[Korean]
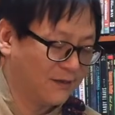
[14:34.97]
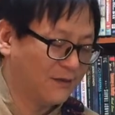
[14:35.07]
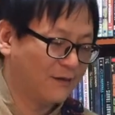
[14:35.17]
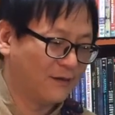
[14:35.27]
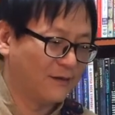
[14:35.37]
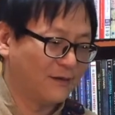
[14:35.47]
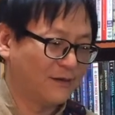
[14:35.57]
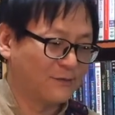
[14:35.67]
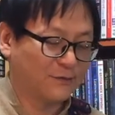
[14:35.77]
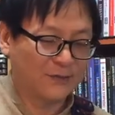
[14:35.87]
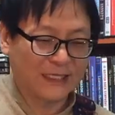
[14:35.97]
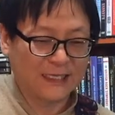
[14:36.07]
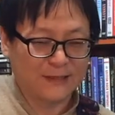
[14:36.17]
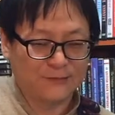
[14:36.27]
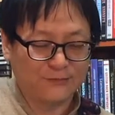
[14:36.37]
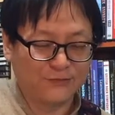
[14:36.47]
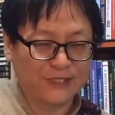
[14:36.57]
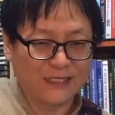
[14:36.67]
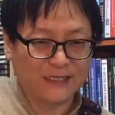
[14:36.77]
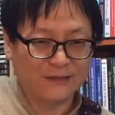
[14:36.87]
어, 좀 이렇게
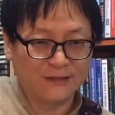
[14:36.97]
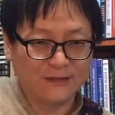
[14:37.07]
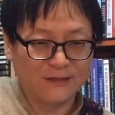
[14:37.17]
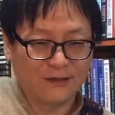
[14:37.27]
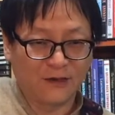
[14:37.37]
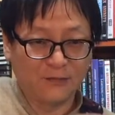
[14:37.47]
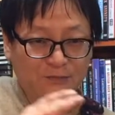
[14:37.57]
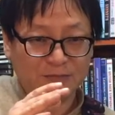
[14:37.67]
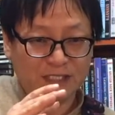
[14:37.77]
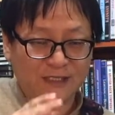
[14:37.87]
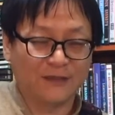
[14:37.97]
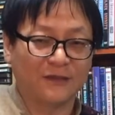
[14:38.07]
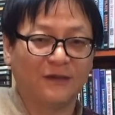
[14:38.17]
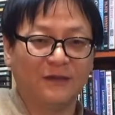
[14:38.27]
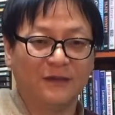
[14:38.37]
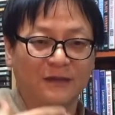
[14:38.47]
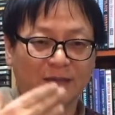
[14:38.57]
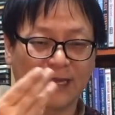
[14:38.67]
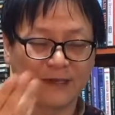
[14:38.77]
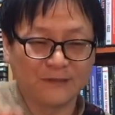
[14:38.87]
분위기를 업 시켜서
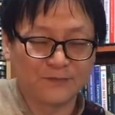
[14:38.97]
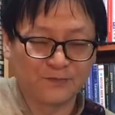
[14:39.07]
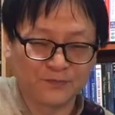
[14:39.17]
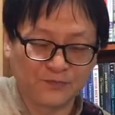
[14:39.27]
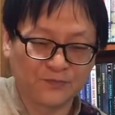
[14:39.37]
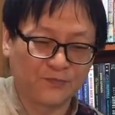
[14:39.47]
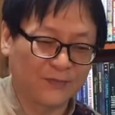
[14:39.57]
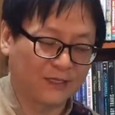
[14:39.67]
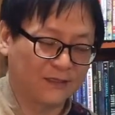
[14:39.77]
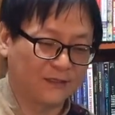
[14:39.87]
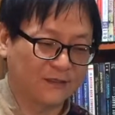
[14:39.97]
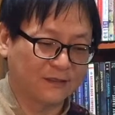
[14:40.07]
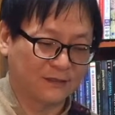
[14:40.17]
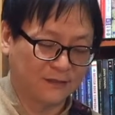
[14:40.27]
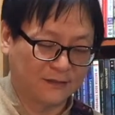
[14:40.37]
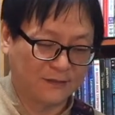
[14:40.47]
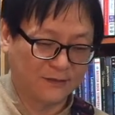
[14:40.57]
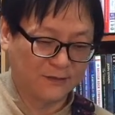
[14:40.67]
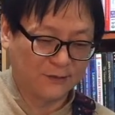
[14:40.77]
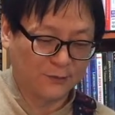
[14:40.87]
다음 그
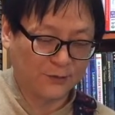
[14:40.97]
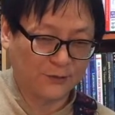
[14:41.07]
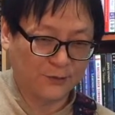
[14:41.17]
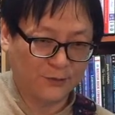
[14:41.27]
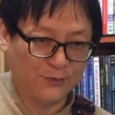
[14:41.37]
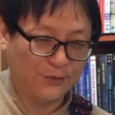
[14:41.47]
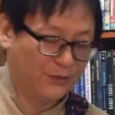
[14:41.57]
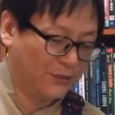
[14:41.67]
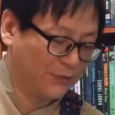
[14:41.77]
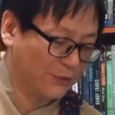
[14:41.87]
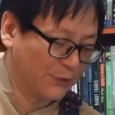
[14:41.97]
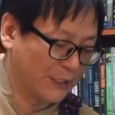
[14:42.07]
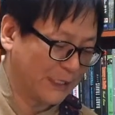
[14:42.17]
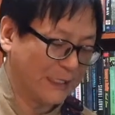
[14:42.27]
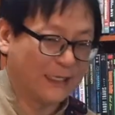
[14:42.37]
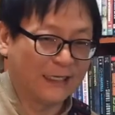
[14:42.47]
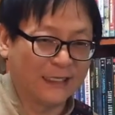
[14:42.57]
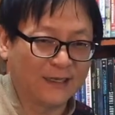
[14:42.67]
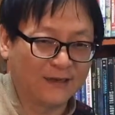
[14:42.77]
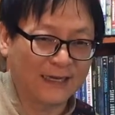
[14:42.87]
코드로 어, 이렇게
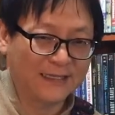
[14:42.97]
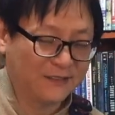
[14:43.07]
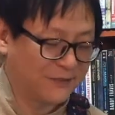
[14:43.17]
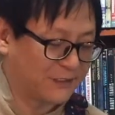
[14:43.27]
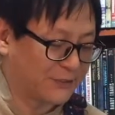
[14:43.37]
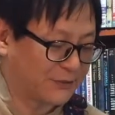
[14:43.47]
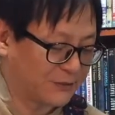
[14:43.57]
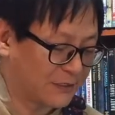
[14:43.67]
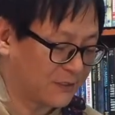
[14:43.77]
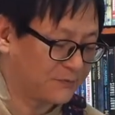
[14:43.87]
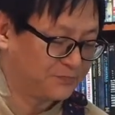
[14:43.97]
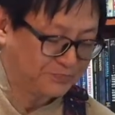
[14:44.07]
인계를 하는 거죠. 그래서